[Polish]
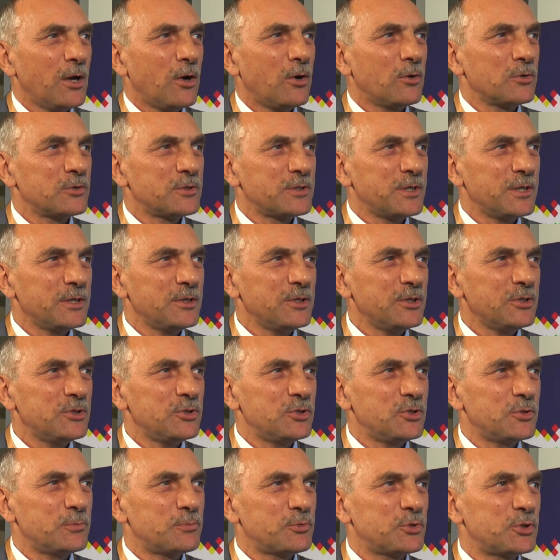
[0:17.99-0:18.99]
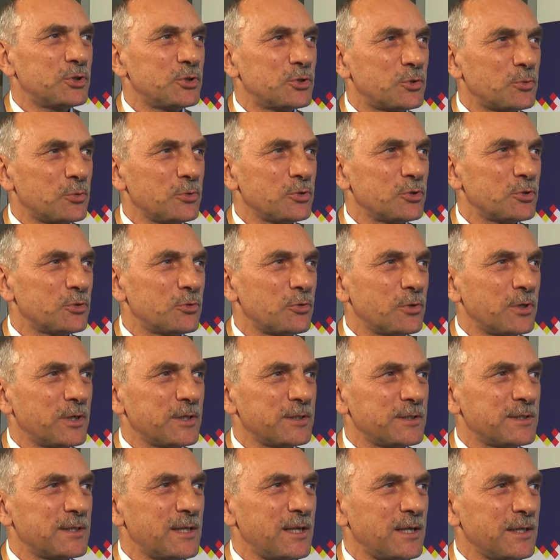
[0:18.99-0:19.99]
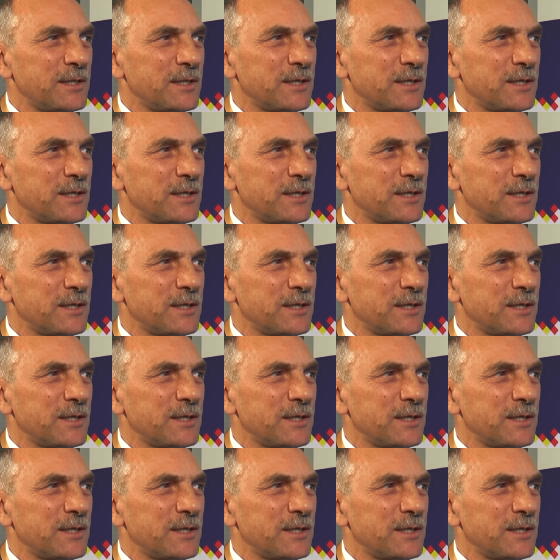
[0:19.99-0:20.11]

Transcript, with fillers: ocenić przyszłość, która jest dla